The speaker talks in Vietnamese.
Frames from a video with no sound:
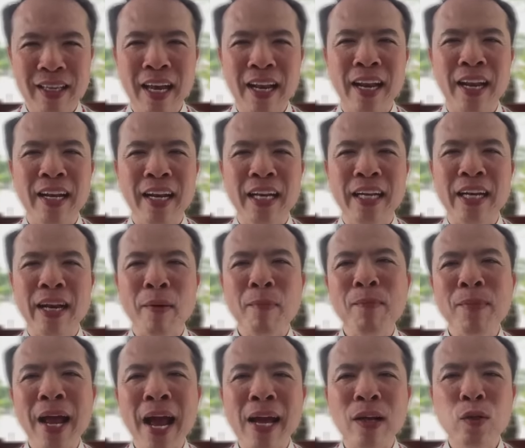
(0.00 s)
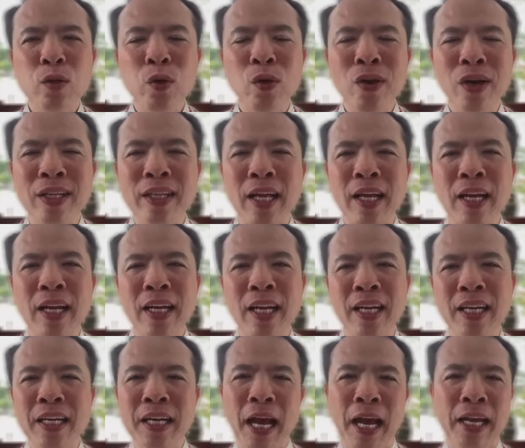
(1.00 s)
người ta đã định ném đá Chúa người ta
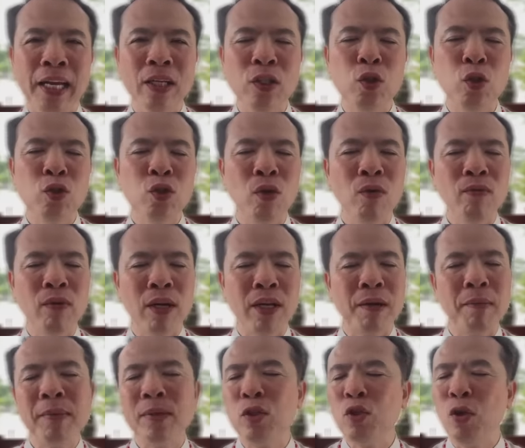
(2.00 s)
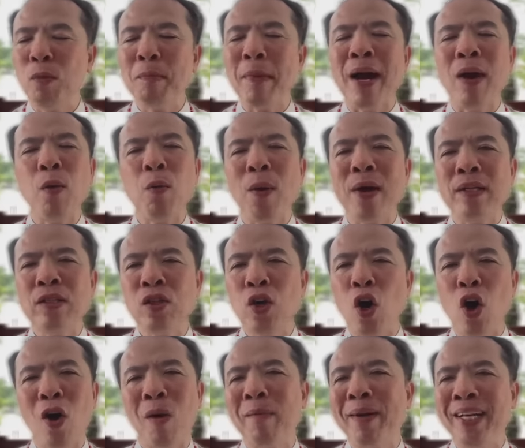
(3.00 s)
đã định đẩy Chúa xuống vực nhưng mà Chúa băng qua
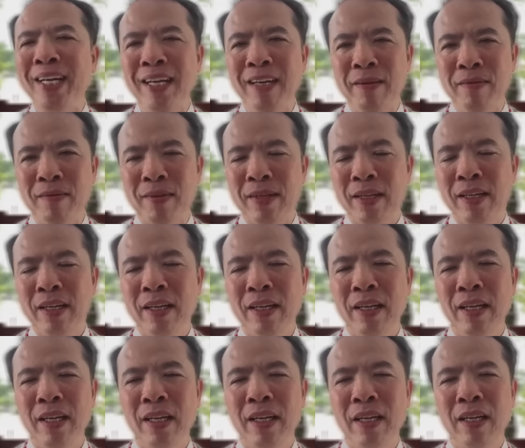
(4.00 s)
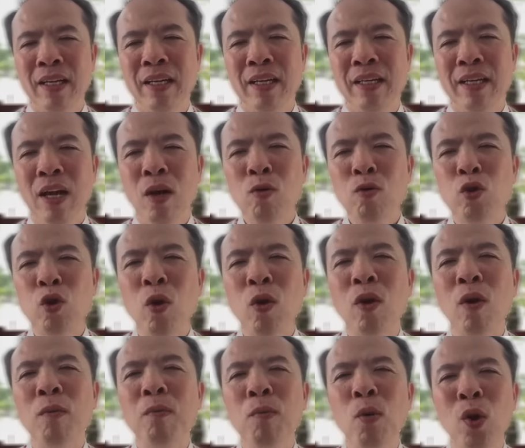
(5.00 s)
giữa họ mà đi nếu
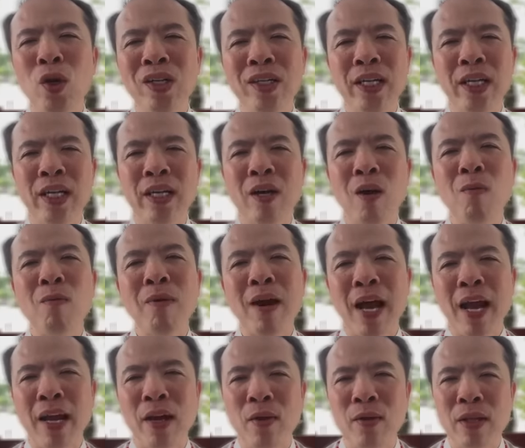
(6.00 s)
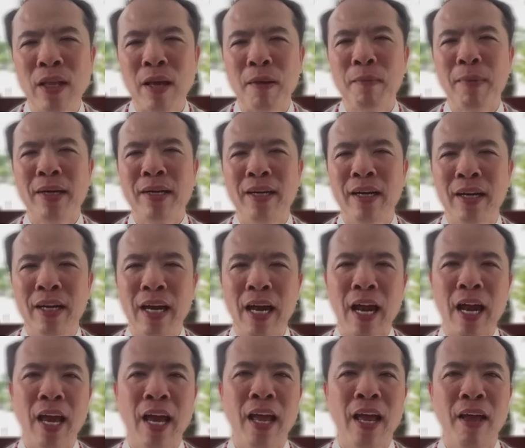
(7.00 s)
Chúa không muốn thì không ai có thể bắt được
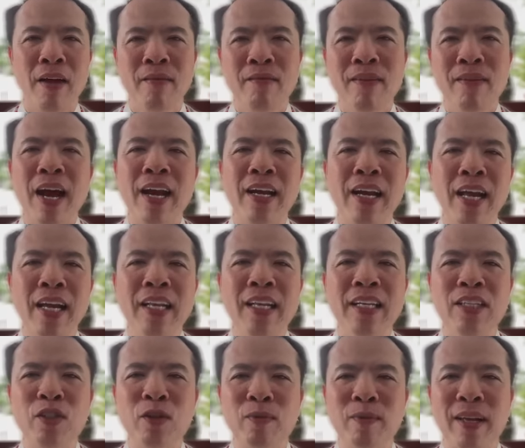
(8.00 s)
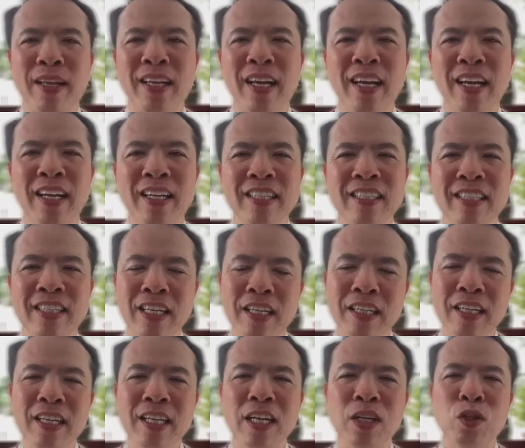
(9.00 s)
cả và đây thì chúng ta thấy rằng
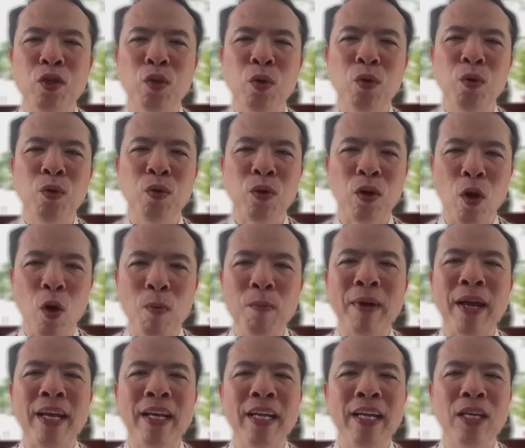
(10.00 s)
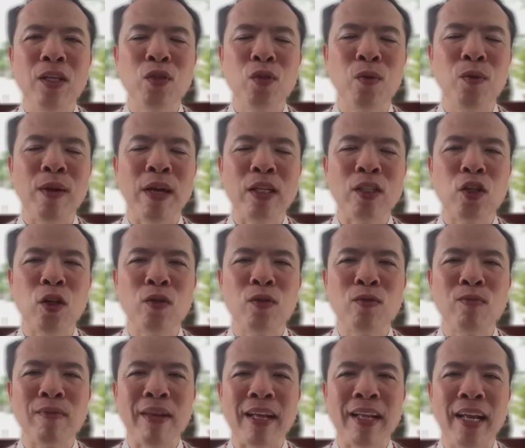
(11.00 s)
chính Đức Giêsu hôm nay Đức Giêsu đã
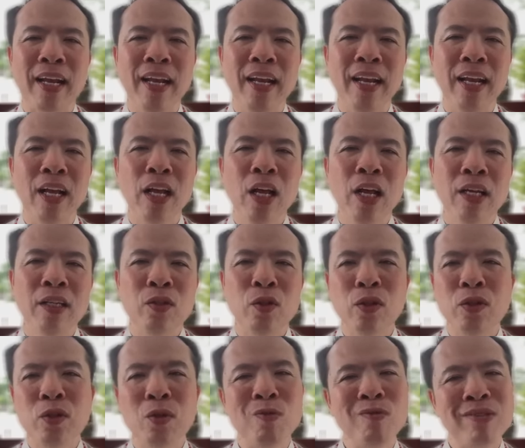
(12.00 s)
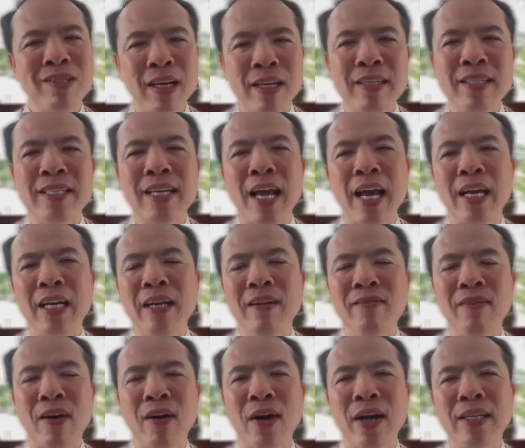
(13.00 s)
cho chúng ta thấy là Chúa Giêsu sẵn sàng
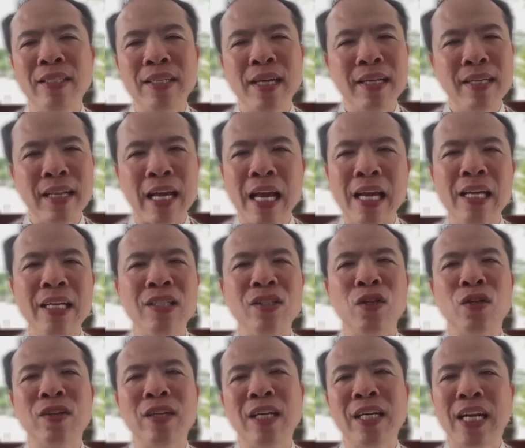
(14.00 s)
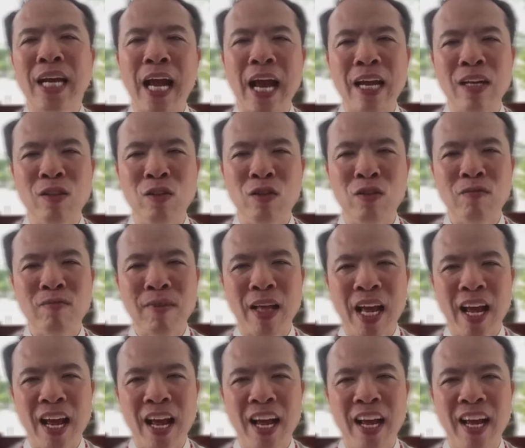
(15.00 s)
đi vào cái chết thay cho tất cả chúng
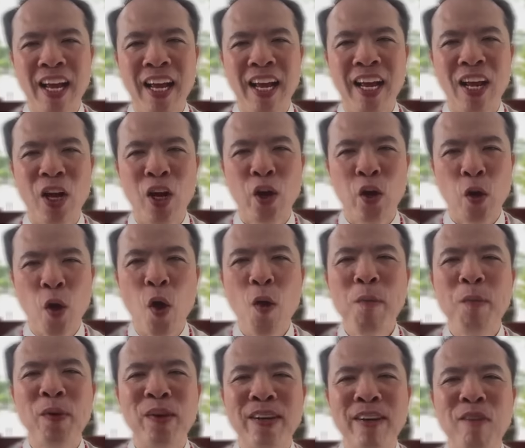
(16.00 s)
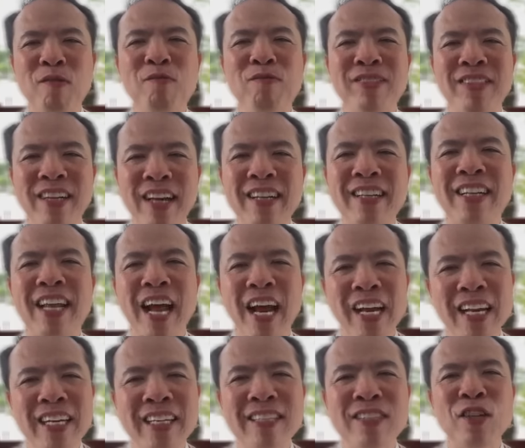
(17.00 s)
ta có một đống chết
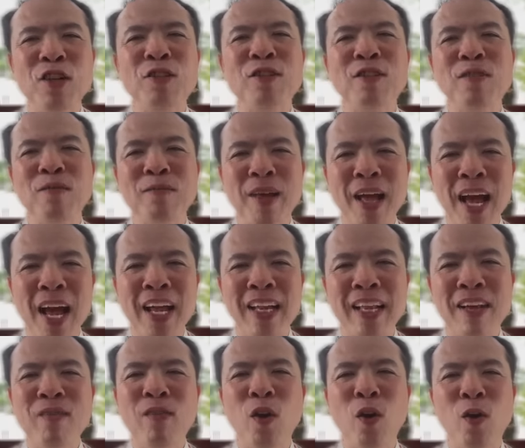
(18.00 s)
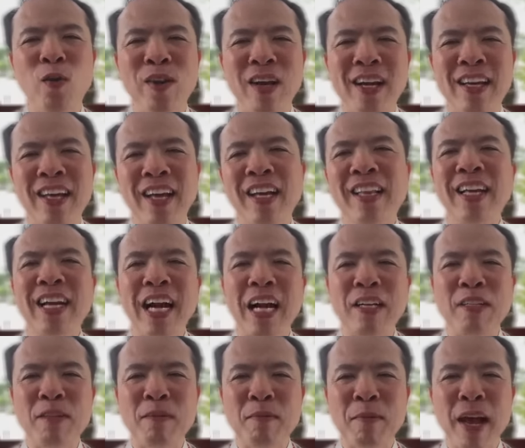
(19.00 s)
thay cho chúng ta thánh phaolô nhắc nhở tất
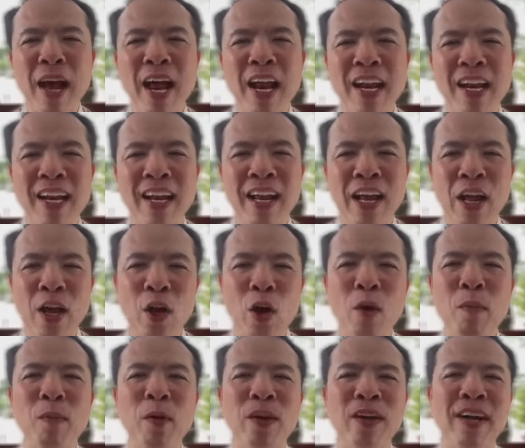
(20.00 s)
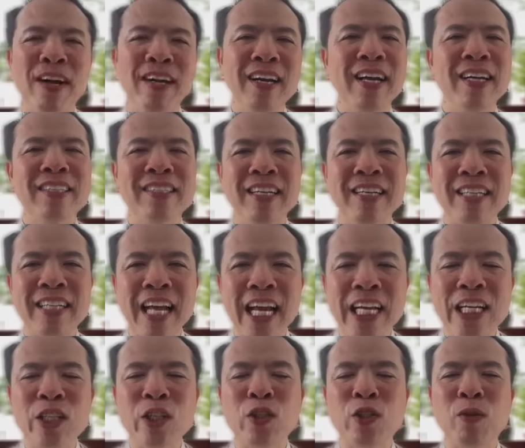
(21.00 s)
cả chúng ta đấy có một đấng đã chết
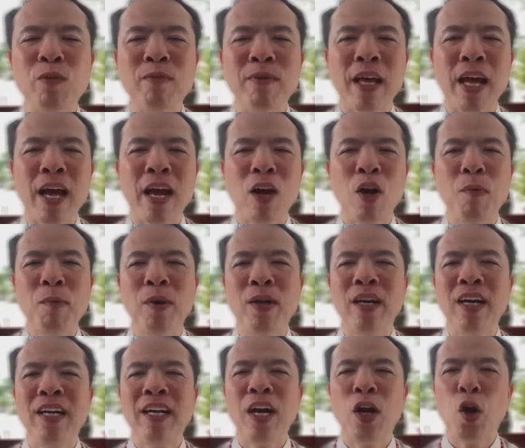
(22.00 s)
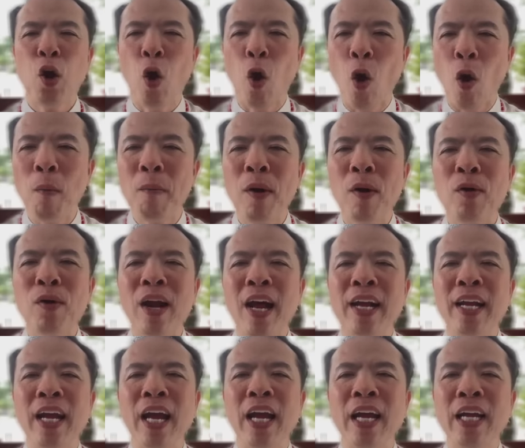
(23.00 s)
thay cho chúng ta có một đấng đã đổ máu
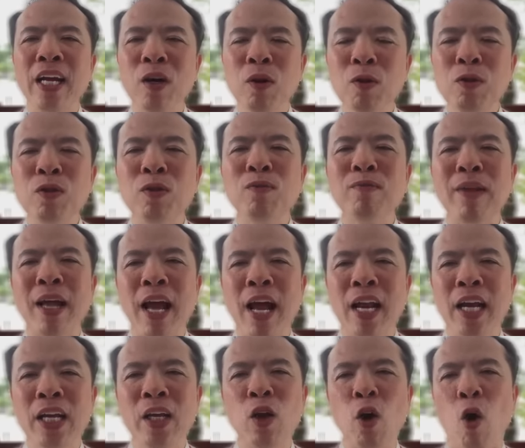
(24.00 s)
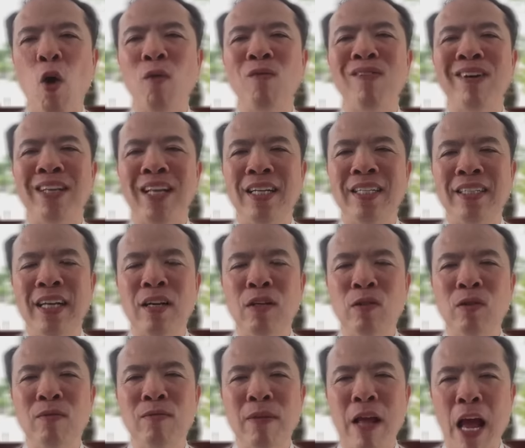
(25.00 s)
ra để cứu chúng ta linh hồn và thân
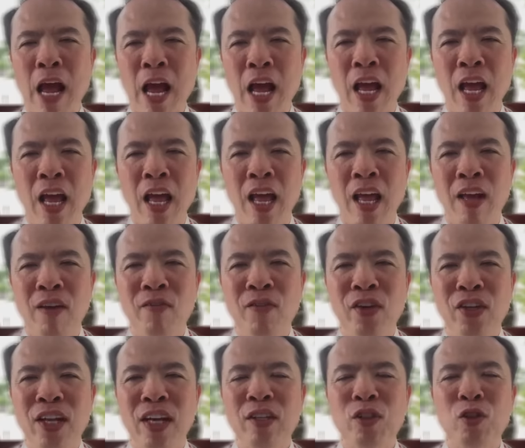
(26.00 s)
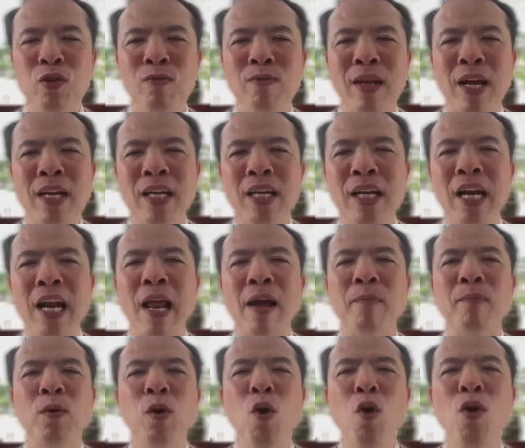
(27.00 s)
xác chúng ta vì thế chúng ta đừng
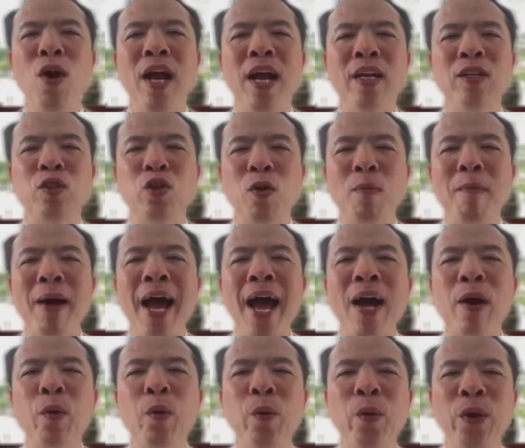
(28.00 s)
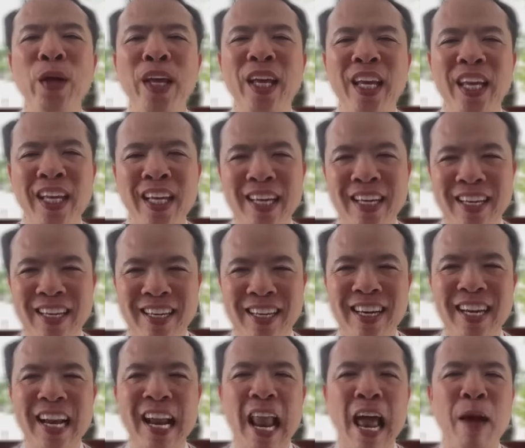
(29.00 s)
làm nô lệ cho ma quỷ
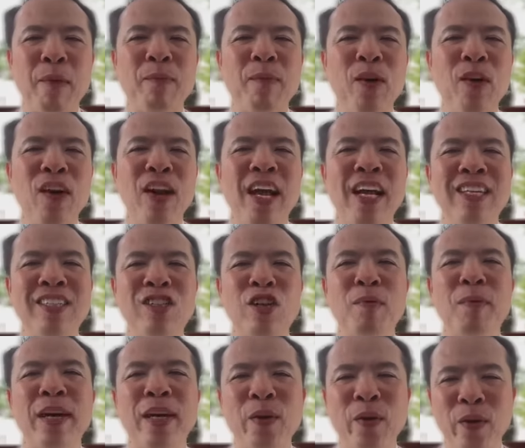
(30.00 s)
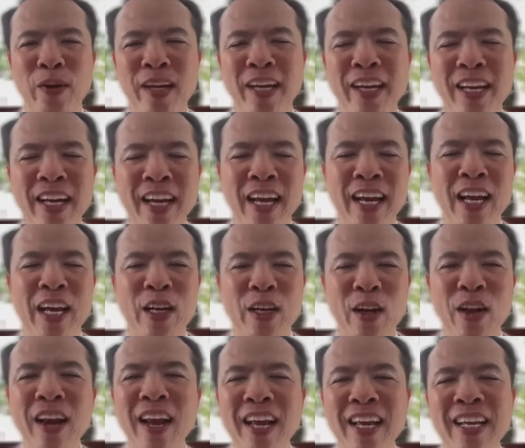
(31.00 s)
đừng làm nô lệ cho ma quỷ
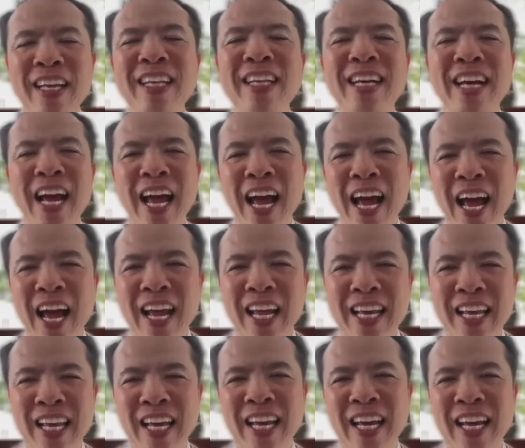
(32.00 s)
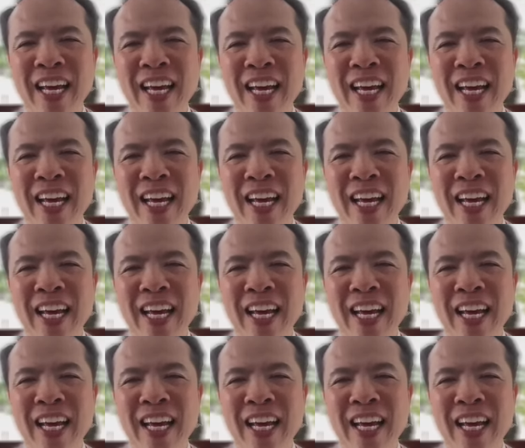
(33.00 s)
đó là ý thứ hai